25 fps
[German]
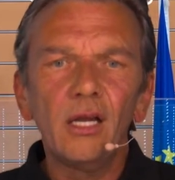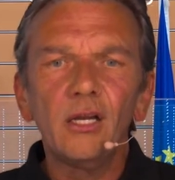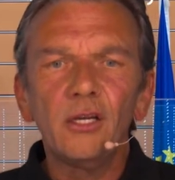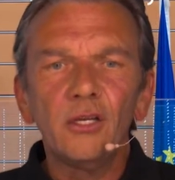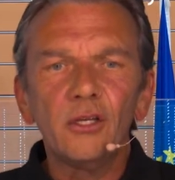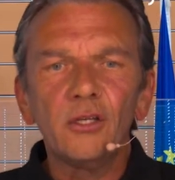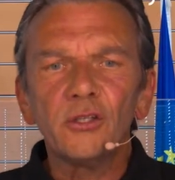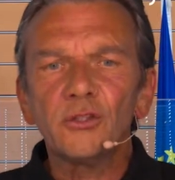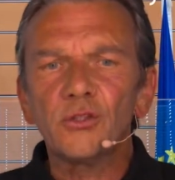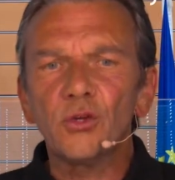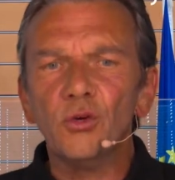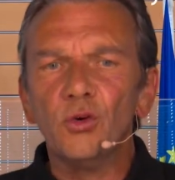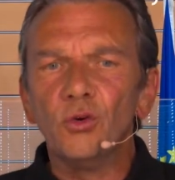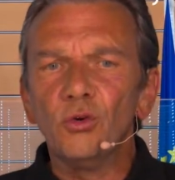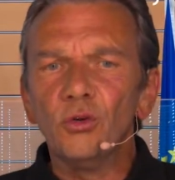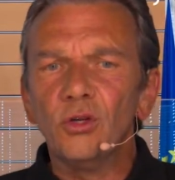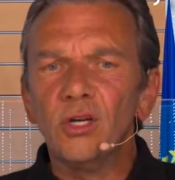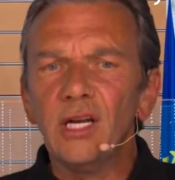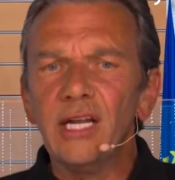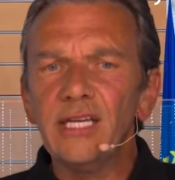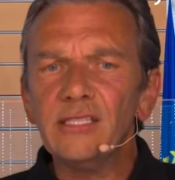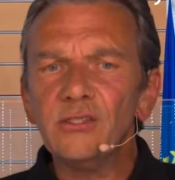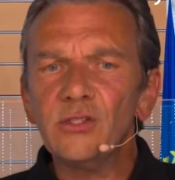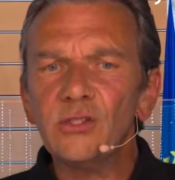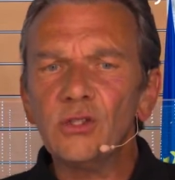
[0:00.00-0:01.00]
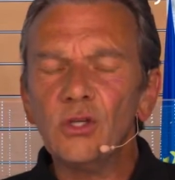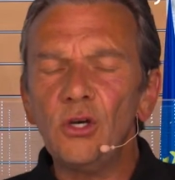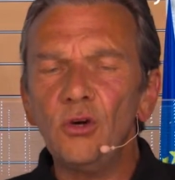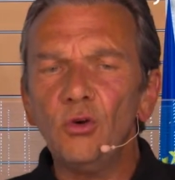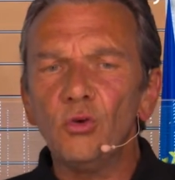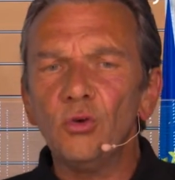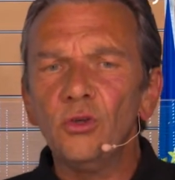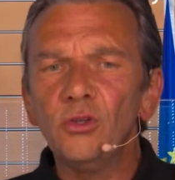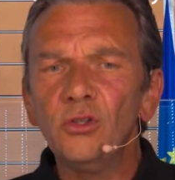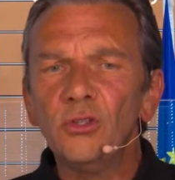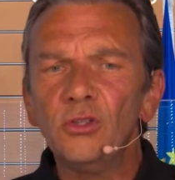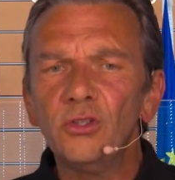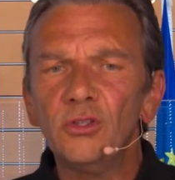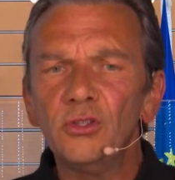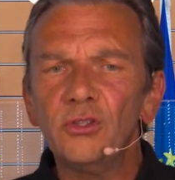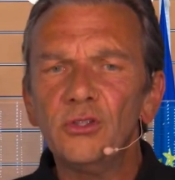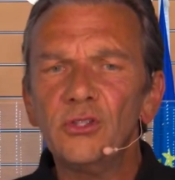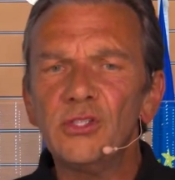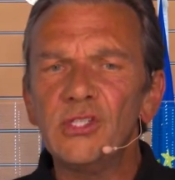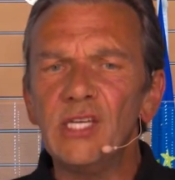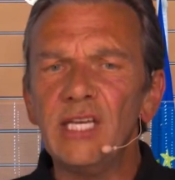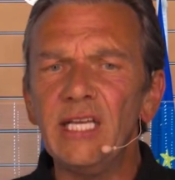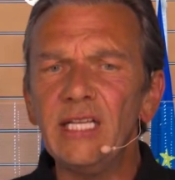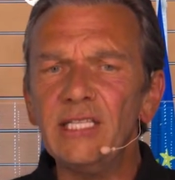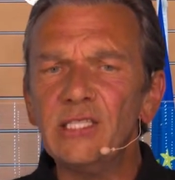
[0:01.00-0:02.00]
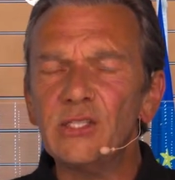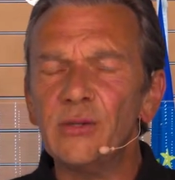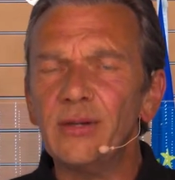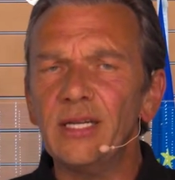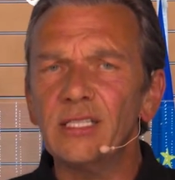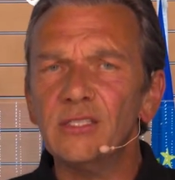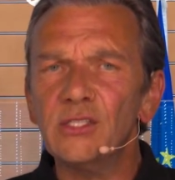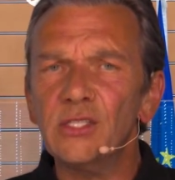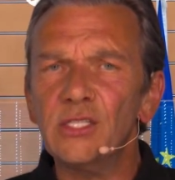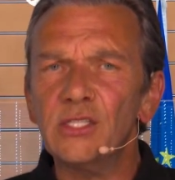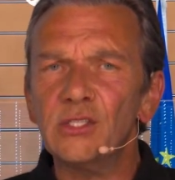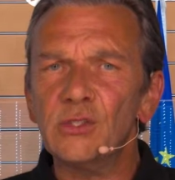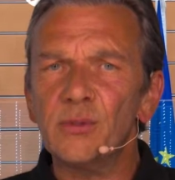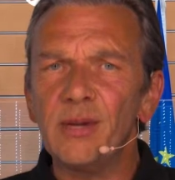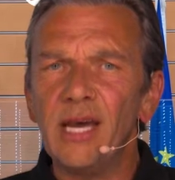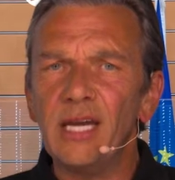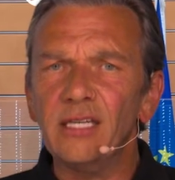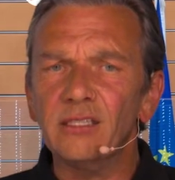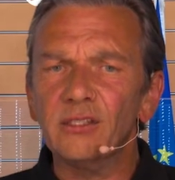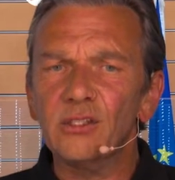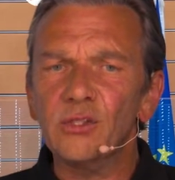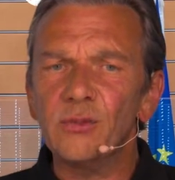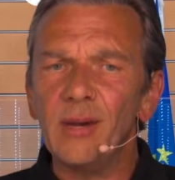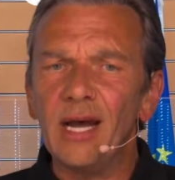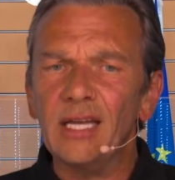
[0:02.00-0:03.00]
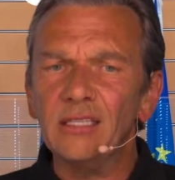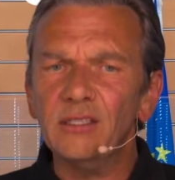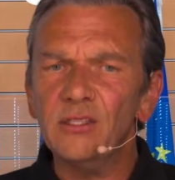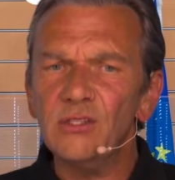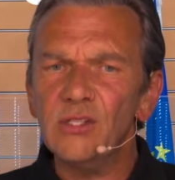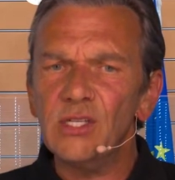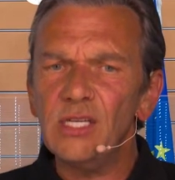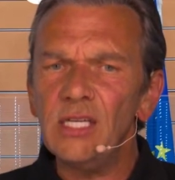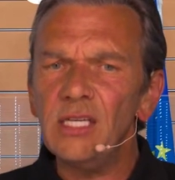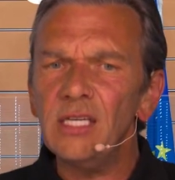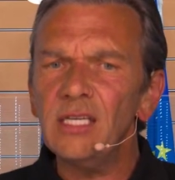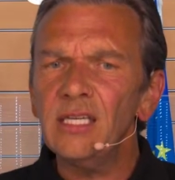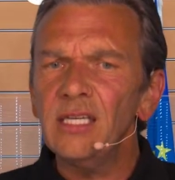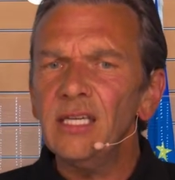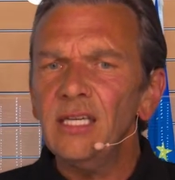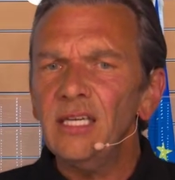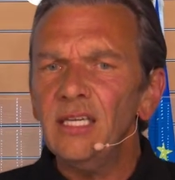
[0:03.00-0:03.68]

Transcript: So, let's go. Ziel 2022.